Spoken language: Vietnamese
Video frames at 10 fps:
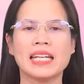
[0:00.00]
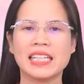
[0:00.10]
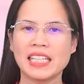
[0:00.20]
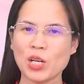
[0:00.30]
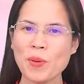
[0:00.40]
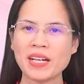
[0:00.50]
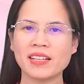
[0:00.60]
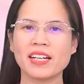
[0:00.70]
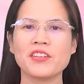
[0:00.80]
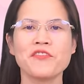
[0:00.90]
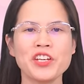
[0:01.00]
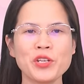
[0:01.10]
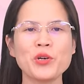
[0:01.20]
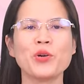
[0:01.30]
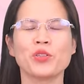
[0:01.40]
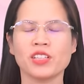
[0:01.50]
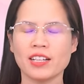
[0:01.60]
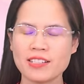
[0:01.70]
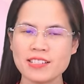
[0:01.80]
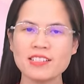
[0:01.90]
nếu bạn thấy video
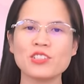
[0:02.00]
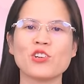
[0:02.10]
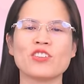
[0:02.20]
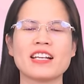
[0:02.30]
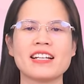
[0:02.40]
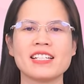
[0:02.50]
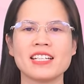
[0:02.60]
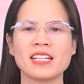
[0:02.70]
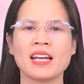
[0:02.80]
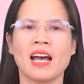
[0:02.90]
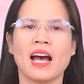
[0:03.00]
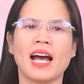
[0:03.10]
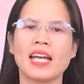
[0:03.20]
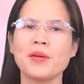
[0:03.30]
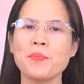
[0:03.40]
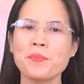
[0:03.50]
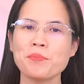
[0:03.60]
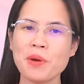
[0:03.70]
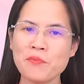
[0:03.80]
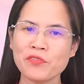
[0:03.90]
thật sự có giá trị hãy
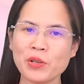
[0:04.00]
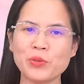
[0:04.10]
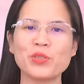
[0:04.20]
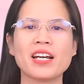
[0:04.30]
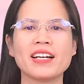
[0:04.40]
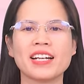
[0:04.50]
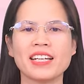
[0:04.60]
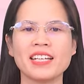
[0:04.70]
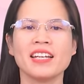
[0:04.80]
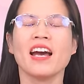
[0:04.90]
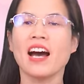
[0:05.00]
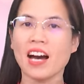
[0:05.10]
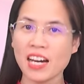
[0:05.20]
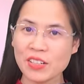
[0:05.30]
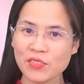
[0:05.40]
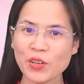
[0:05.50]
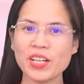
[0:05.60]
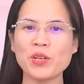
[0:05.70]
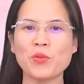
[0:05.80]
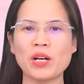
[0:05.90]
bấm vào nút đăng ký ấn vào
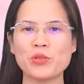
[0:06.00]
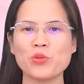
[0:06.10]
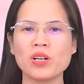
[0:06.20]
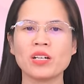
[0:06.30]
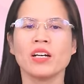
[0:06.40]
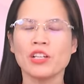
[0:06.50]
hình quả chuông